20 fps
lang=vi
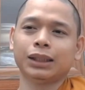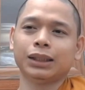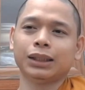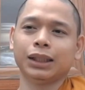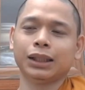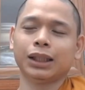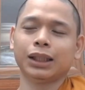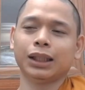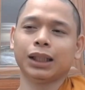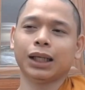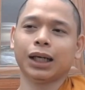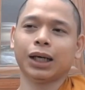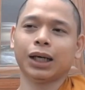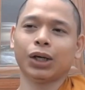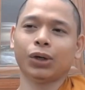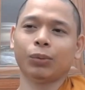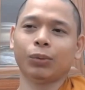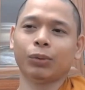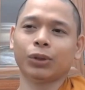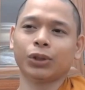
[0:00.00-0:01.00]
chỉ khi
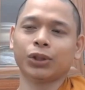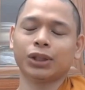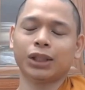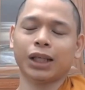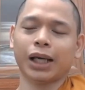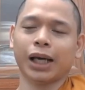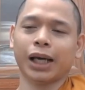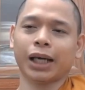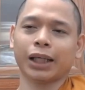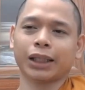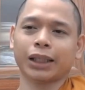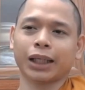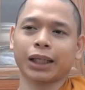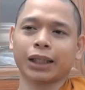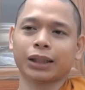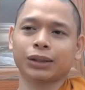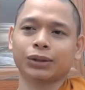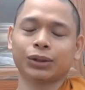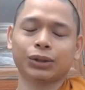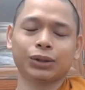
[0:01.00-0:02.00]
nào mà nó già
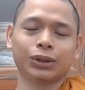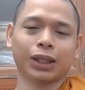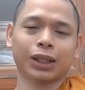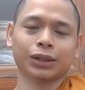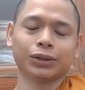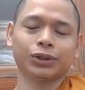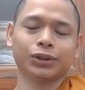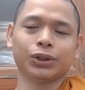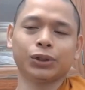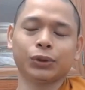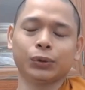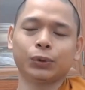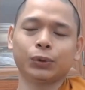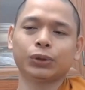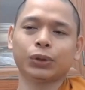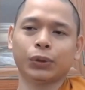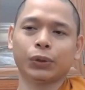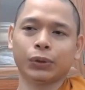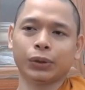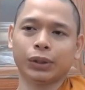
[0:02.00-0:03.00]
dặn nó nặng kiểu
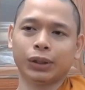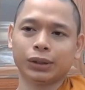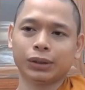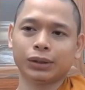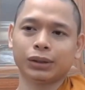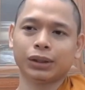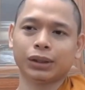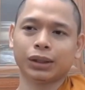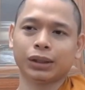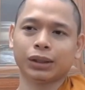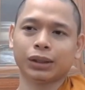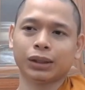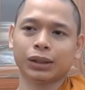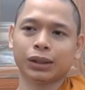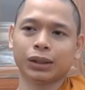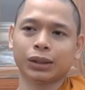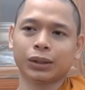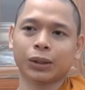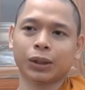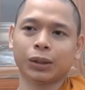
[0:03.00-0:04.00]
rồi á
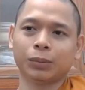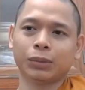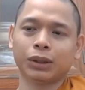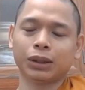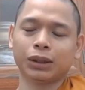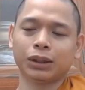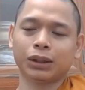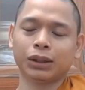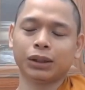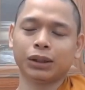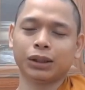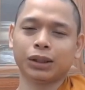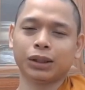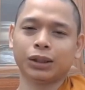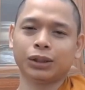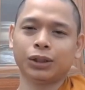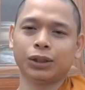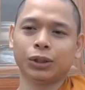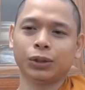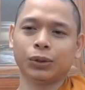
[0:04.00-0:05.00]
uh, nó mới
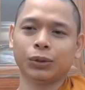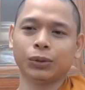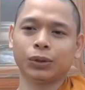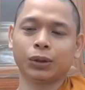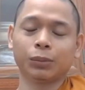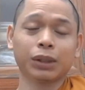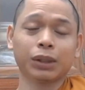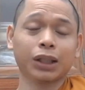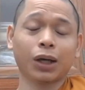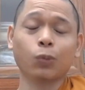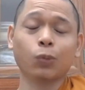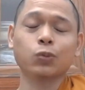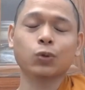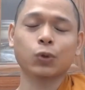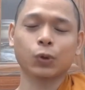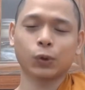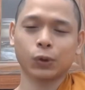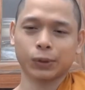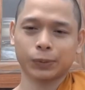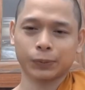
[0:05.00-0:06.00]
uh, chịu nó mới cong
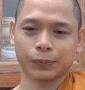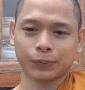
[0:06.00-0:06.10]
xuống